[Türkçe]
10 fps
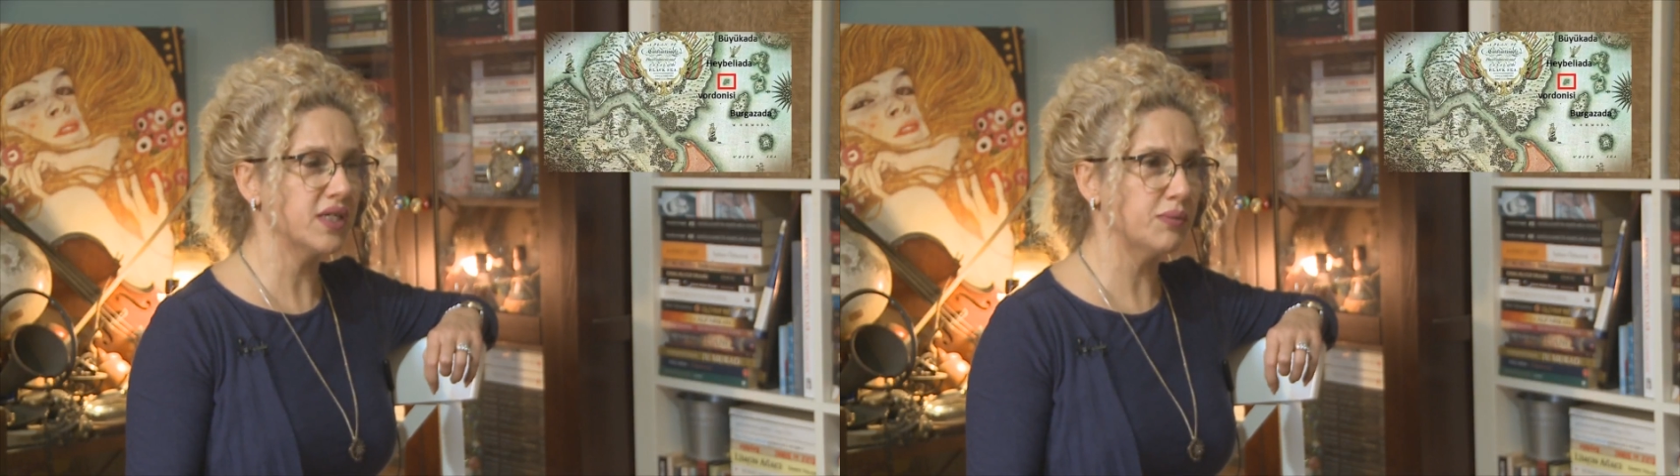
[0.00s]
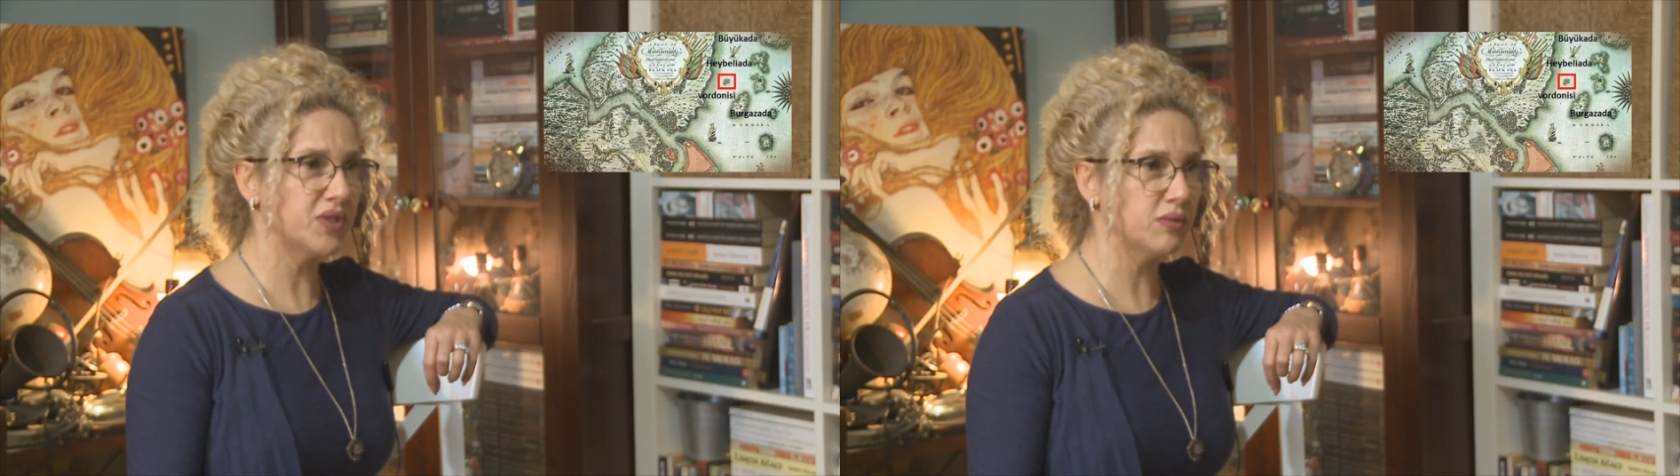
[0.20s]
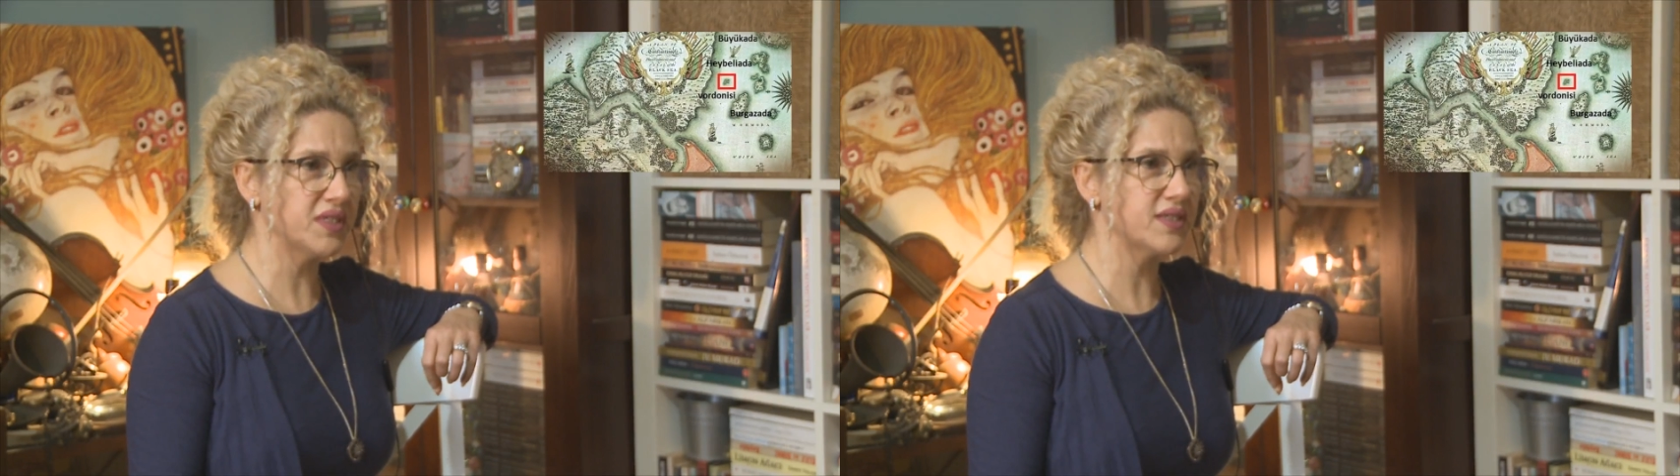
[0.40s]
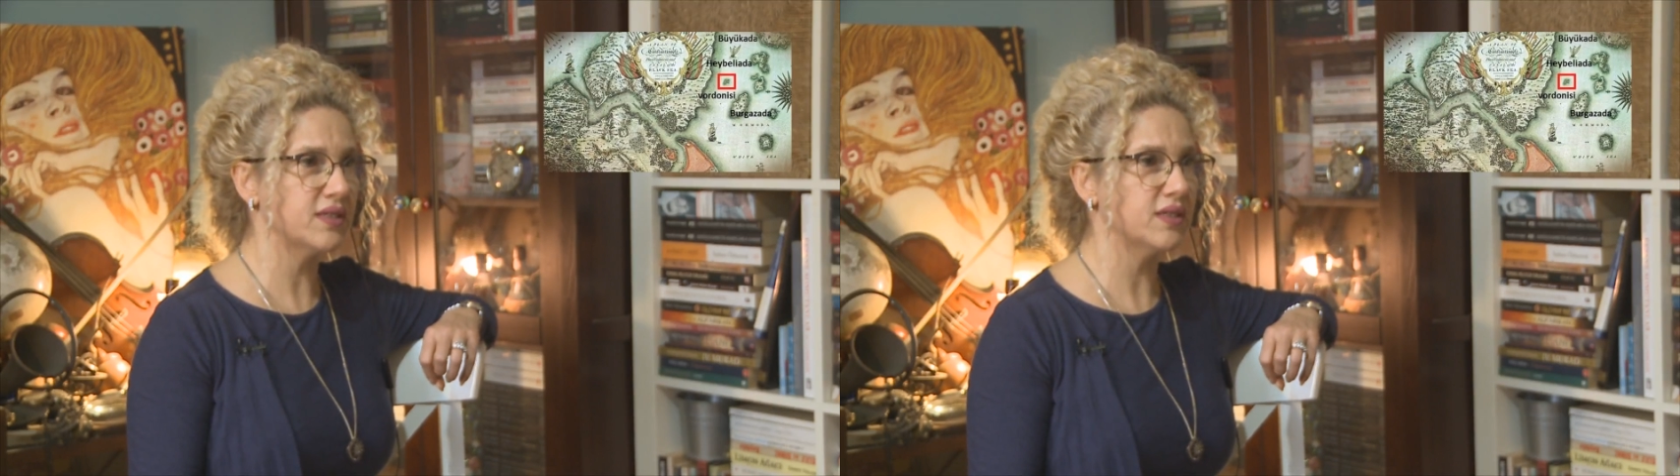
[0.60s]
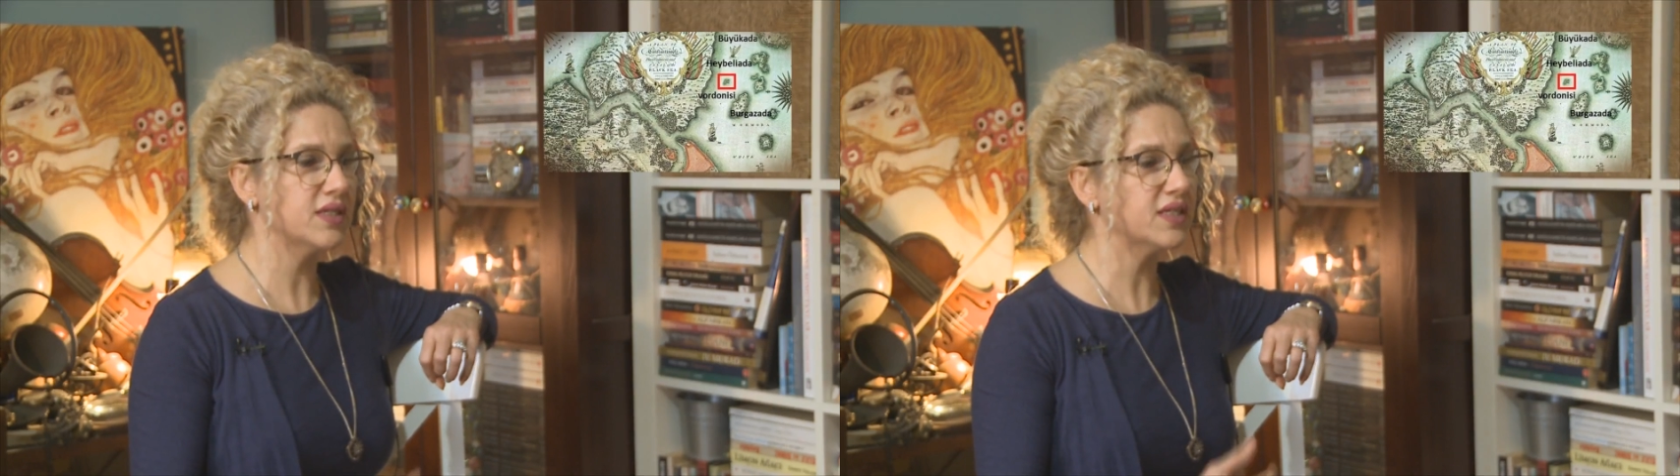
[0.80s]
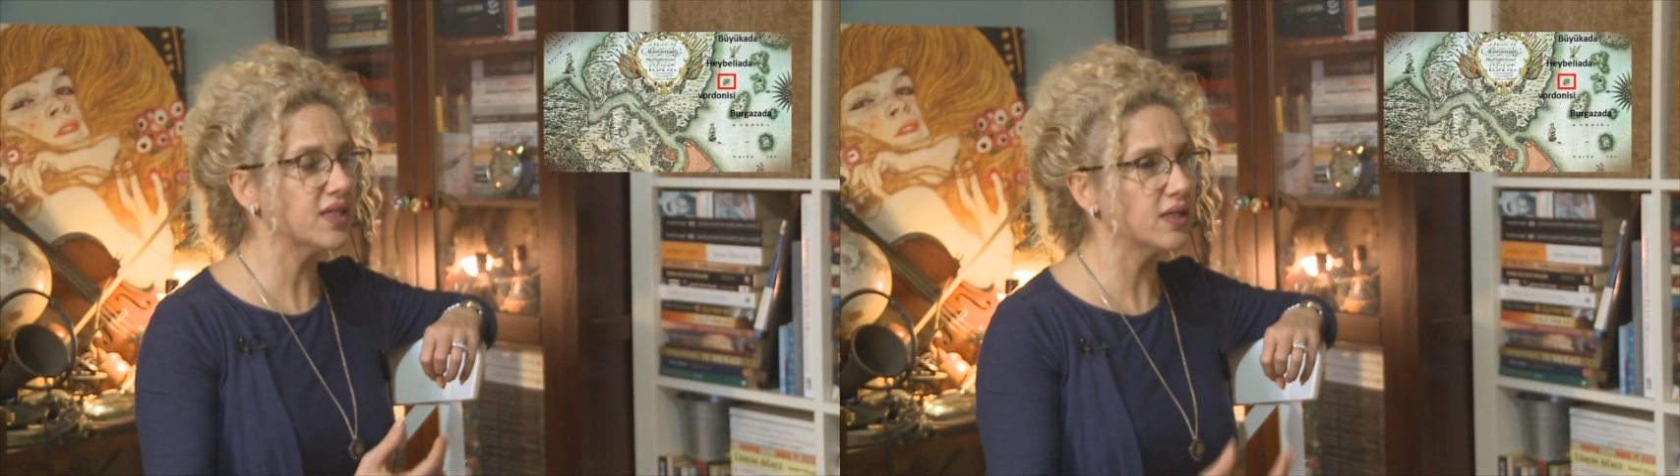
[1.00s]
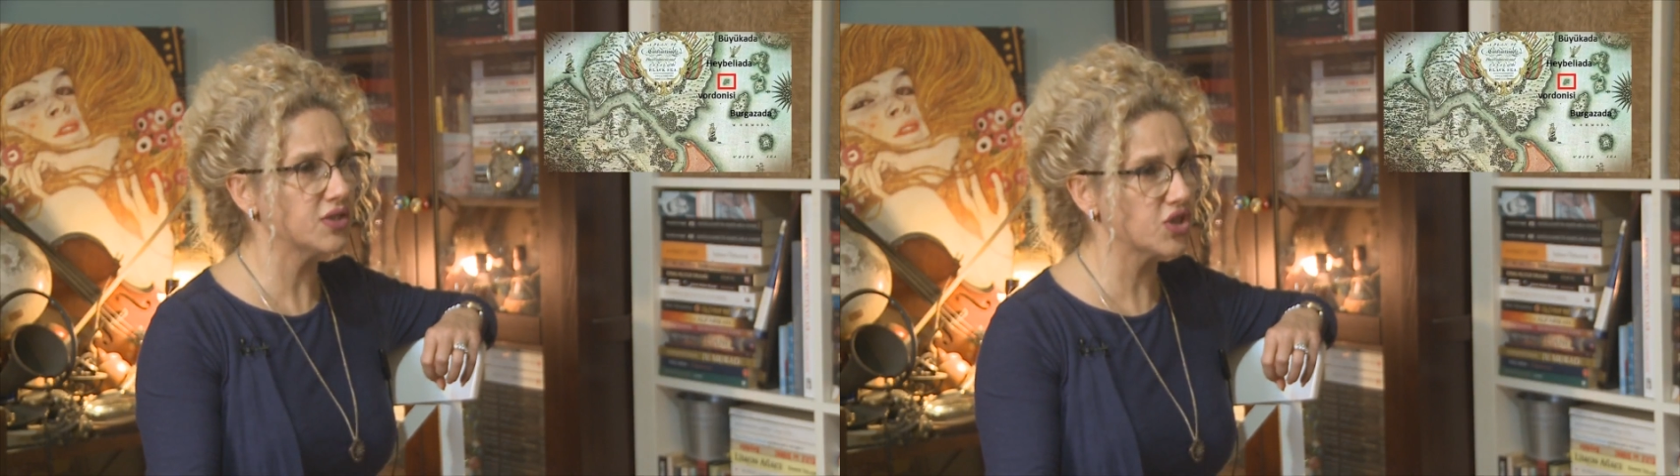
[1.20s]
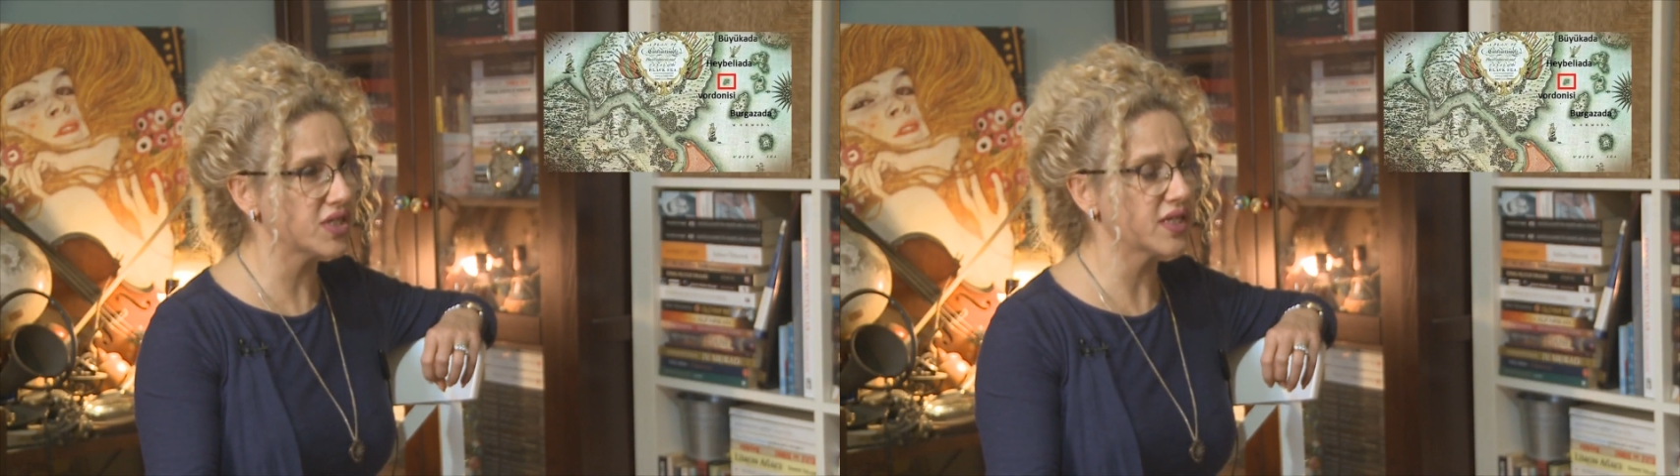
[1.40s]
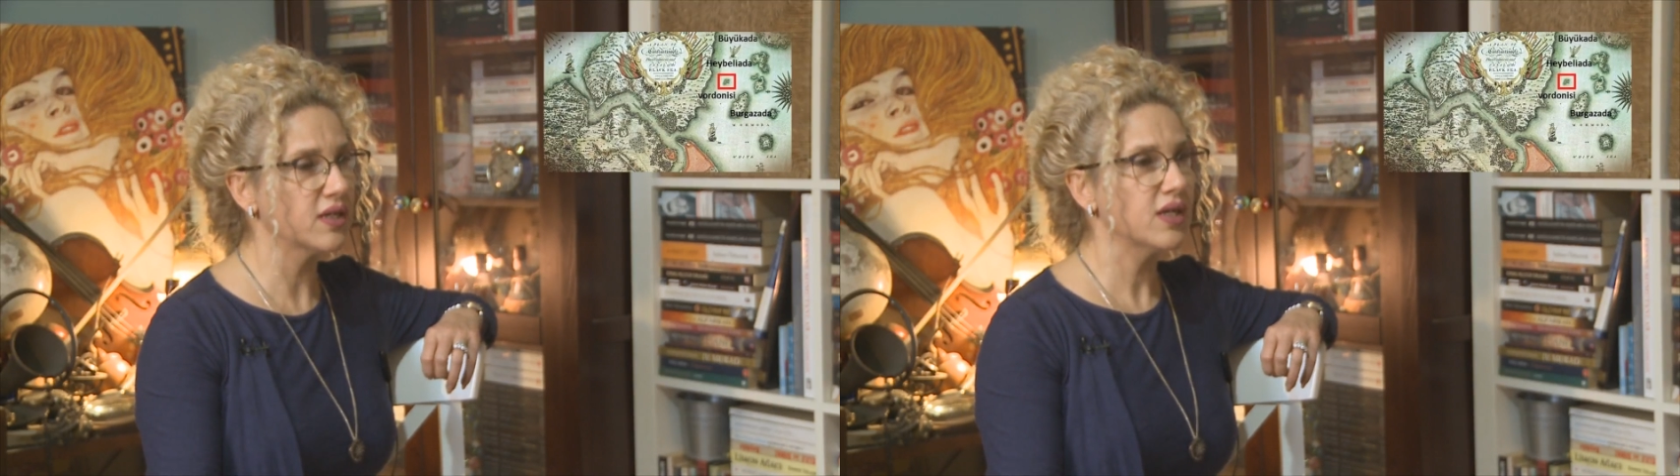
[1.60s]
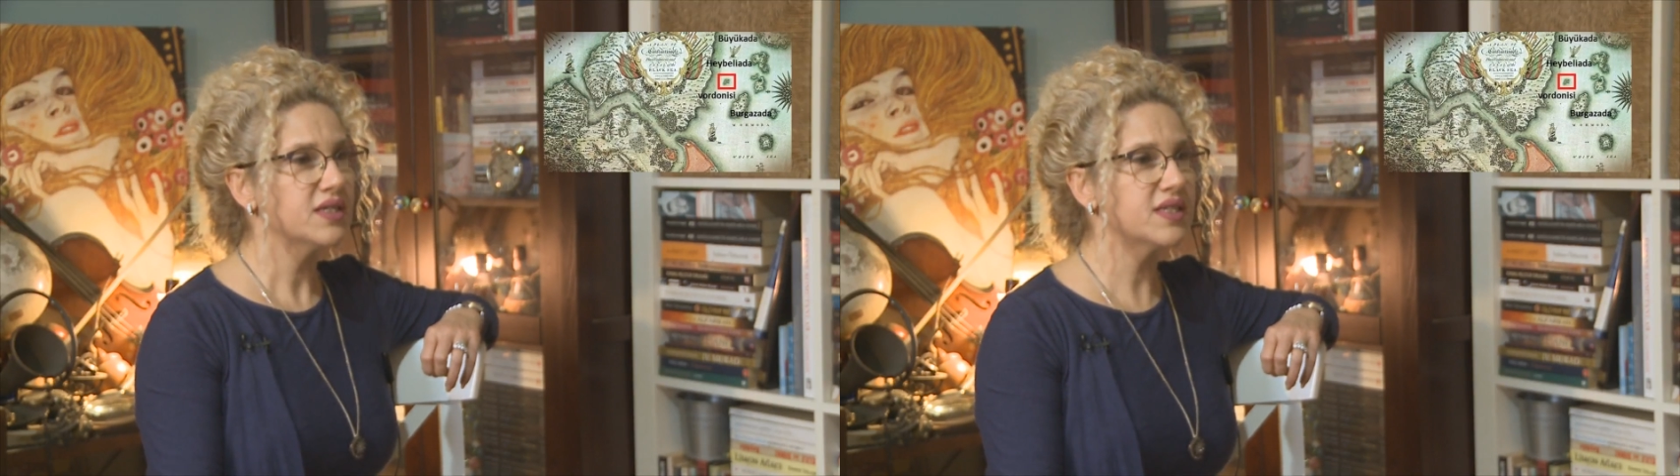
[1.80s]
yapılmasının ya da işte